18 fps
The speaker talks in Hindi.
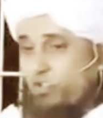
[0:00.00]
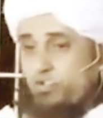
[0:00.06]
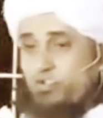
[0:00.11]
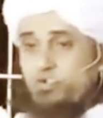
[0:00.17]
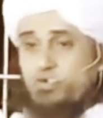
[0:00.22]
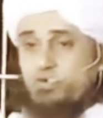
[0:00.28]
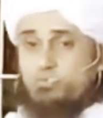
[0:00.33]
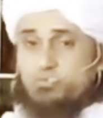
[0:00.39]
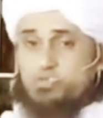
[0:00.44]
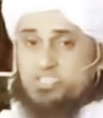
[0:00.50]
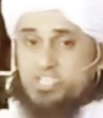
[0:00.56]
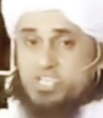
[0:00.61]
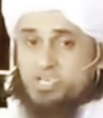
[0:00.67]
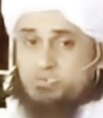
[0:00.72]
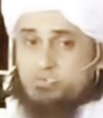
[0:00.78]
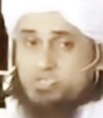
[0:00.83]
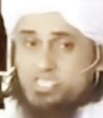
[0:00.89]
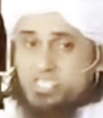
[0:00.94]
करो
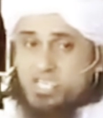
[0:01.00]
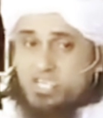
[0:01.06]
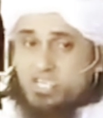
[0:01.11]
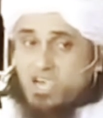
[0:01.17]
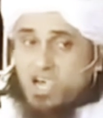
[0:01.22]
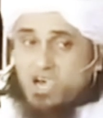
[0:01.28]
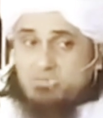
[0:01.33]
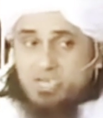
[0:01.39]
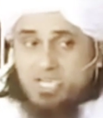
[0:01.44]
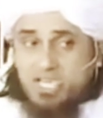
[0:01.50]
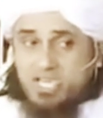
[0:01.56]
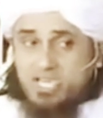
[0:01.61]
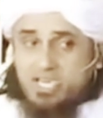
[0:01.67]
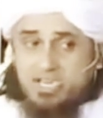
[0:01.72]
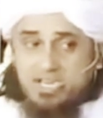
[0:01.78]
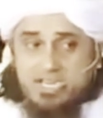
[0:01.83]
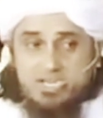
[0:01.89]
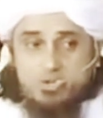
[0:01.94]
मुश्किल मुश्किल काम
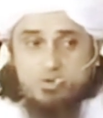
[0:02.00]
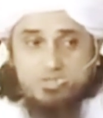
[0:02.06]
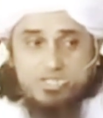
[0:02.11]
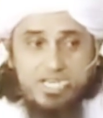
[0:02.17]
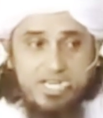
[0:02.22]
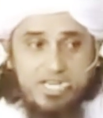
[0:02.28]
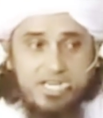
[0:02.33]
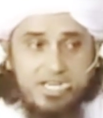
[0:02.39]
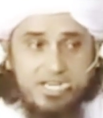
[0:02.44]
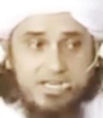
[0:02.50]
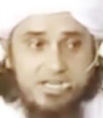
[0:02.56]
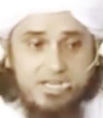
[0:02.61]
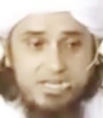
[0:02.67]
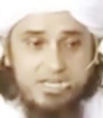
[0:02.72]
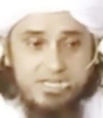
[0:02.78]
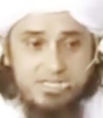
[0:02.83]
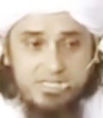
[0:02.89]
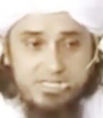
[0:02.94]
अकेले नहीं होते
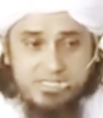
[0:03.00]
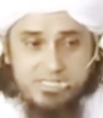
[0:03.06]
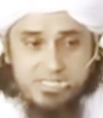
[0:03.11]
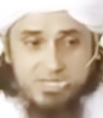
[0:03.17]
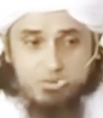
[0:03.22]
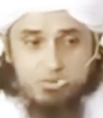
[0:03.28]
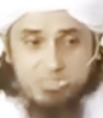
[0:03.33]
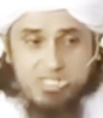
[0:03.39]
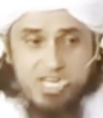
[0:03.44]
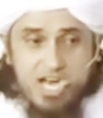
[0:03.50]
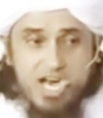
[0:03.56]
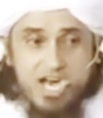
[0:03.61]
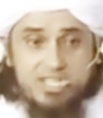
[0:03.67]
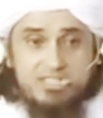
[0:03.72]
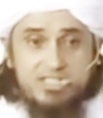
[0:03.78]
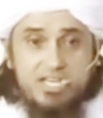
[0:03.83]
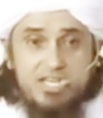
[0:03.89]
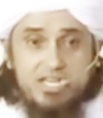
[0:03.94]
किसी को
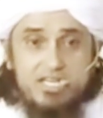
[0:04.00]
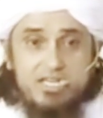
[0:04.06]
साथ